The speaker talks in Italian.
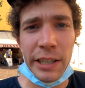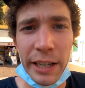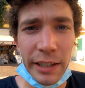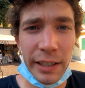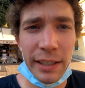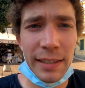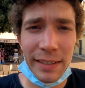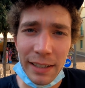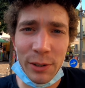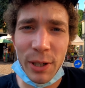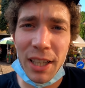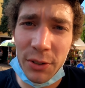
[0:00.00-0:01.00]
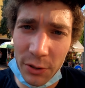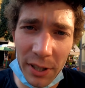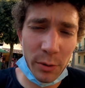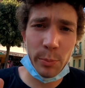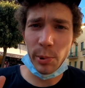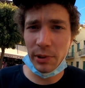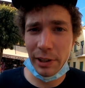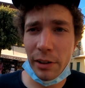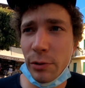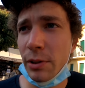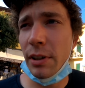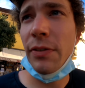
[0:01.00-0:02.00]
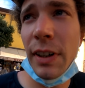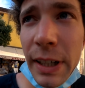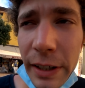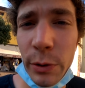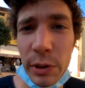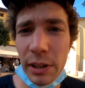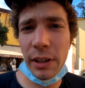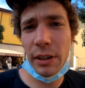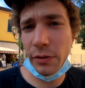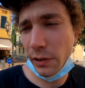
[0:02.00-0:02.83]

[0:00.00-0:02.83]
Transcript: Ok ragazzi allora adesso c'è un po' di lavoro da fare quindi